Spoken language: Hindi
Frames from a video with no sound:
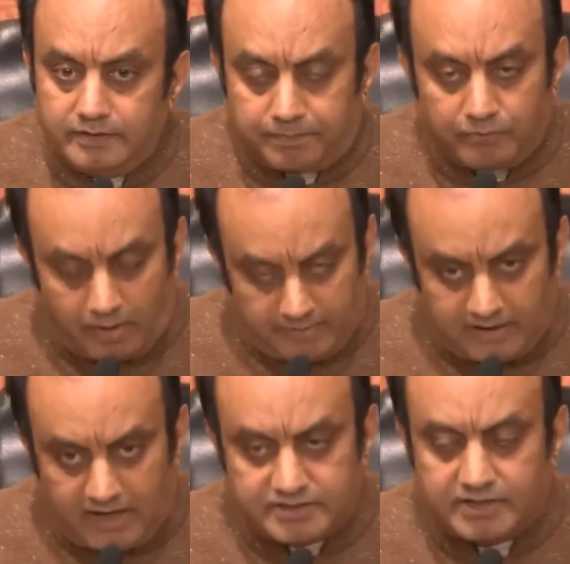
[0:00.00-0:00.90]
जबकि वो
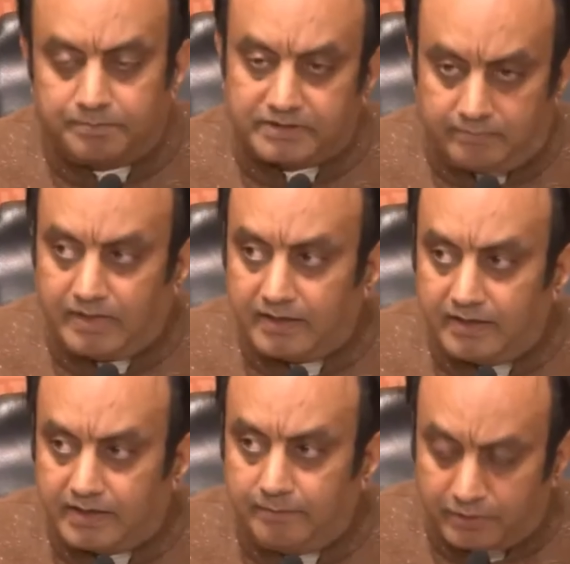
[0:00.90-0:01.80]
हमारे राष्ट्र के प्रथम
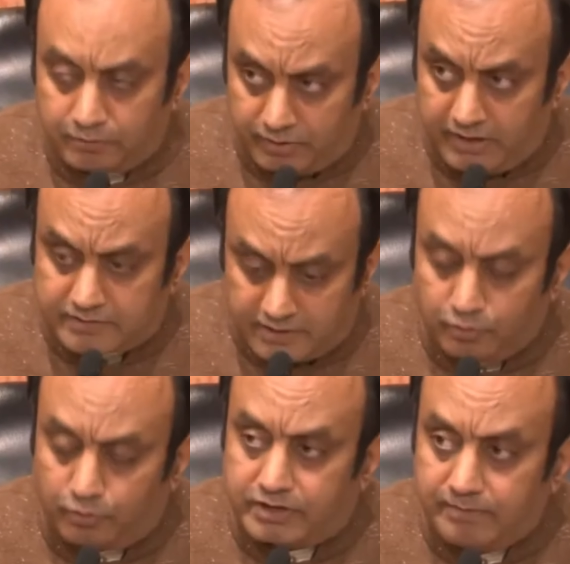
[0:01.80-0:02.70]
नागरिक है परंतु ये एक
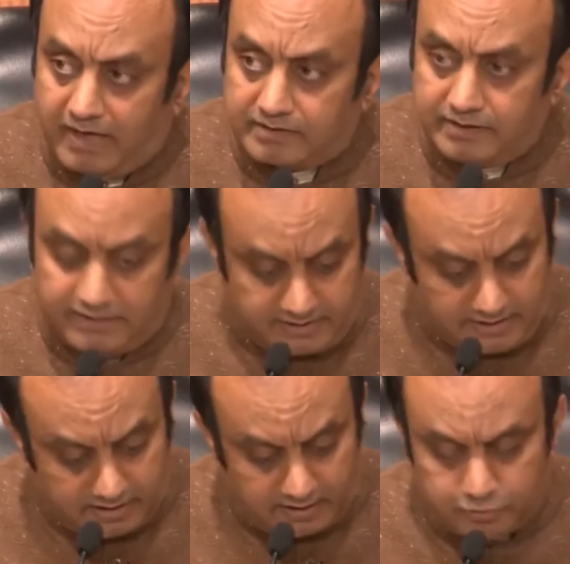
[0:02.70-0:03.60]
संयोग की बात थी
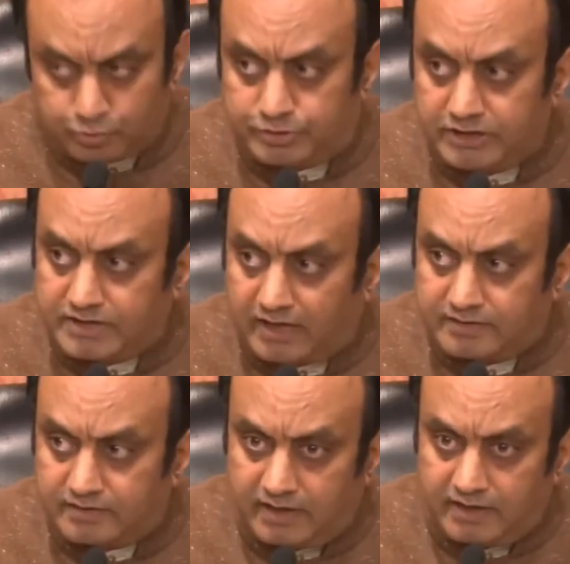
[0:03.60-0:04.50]
देखिए एक अनुसूचित
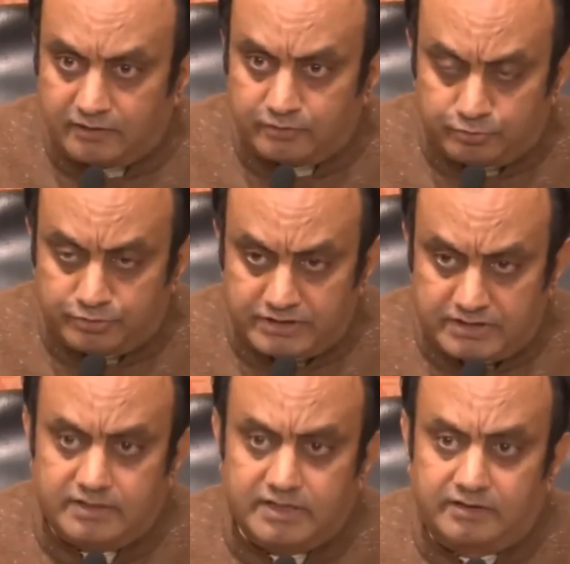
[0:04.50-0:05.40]
जाति से थे एक अनुसूचित
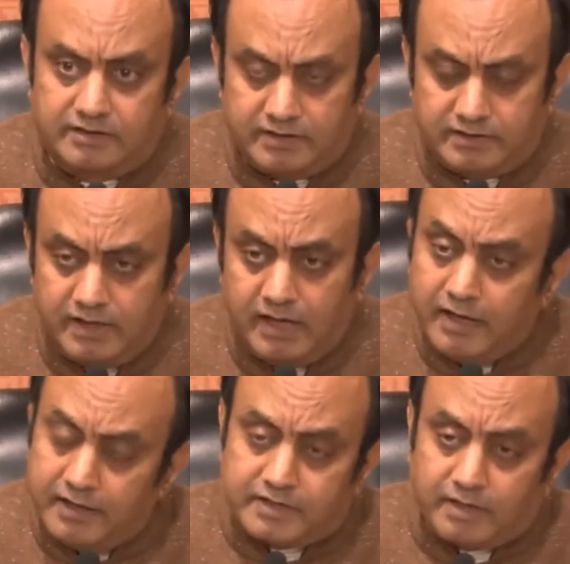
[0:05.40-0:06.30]
जनजाति से थी
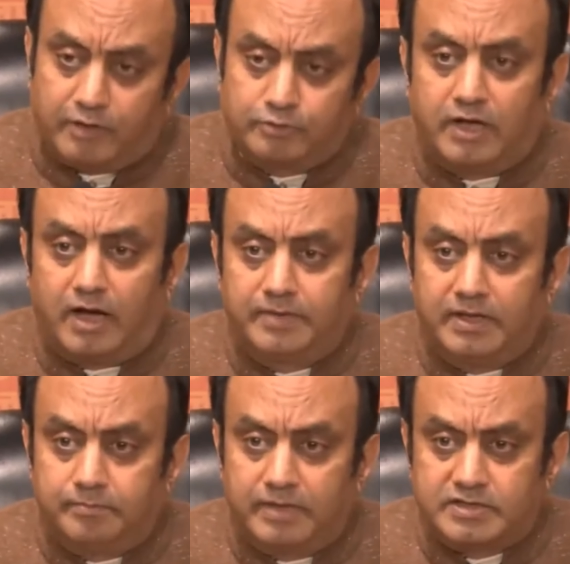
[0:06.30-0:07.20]
इसके बावजूद
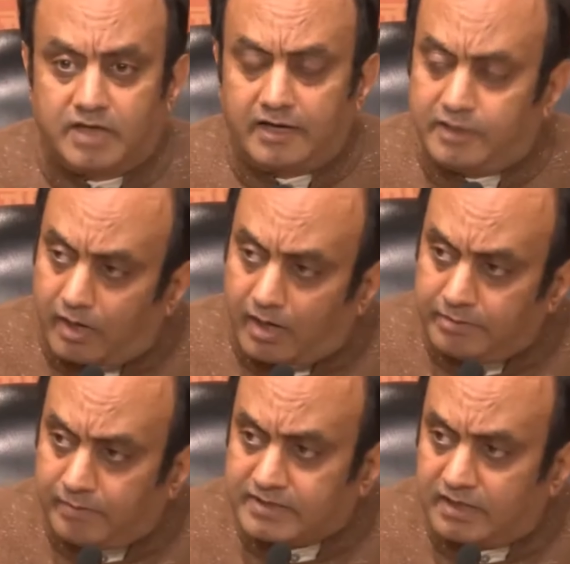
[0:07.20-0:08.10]
आपने बहिष्कार किया और
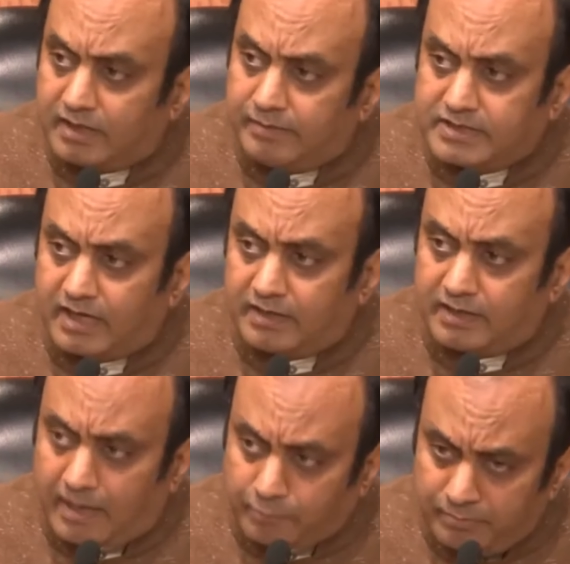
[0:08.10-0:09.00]
अभिभाषण का बहिष्कार
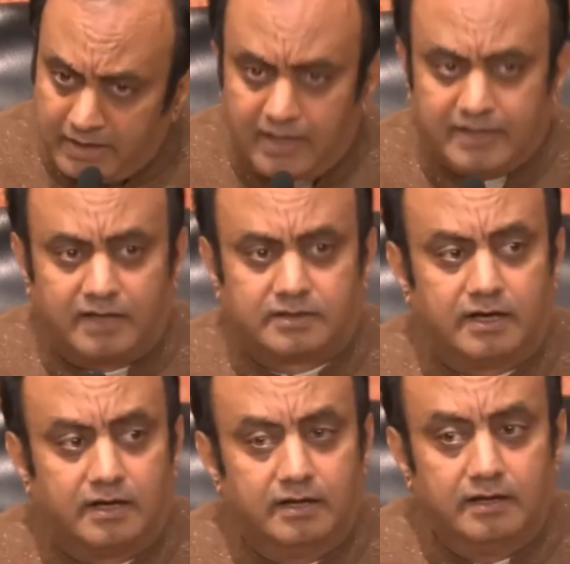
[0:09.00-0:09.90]
करके आपको मिलना क्या
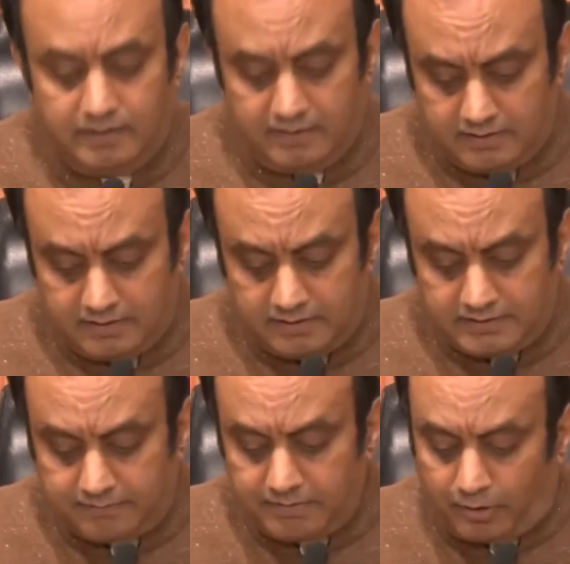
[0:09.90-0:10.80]
था
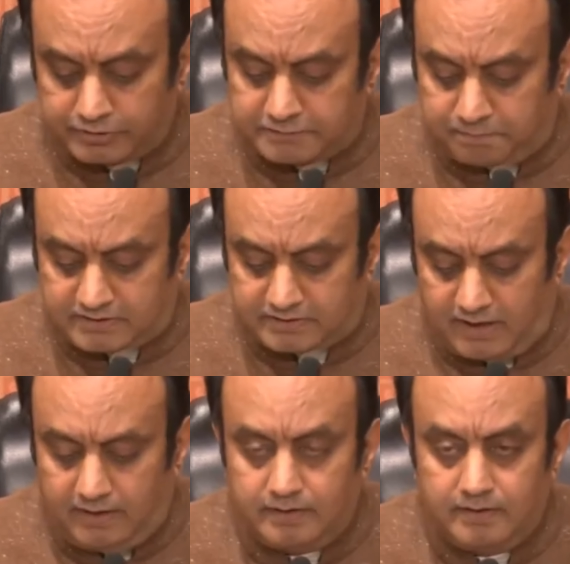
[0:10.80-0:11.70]
यह भी बहुत स्पष्ट
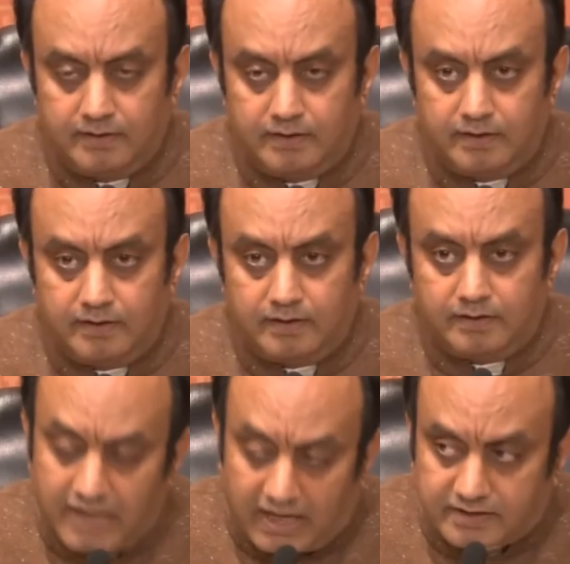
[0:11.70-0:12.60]
था
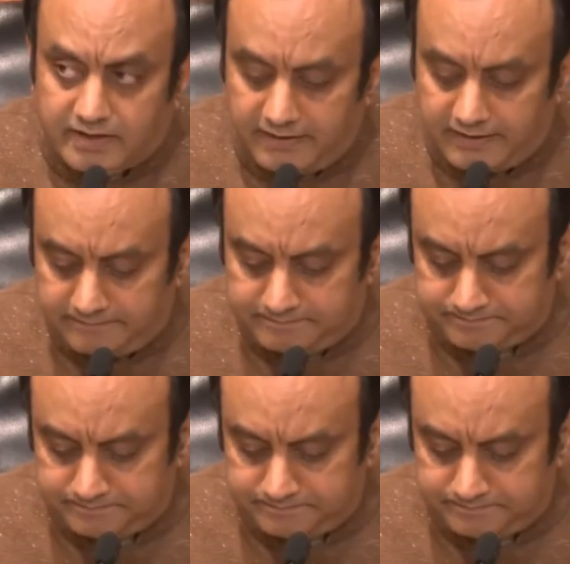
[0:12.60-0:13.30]
याद करिए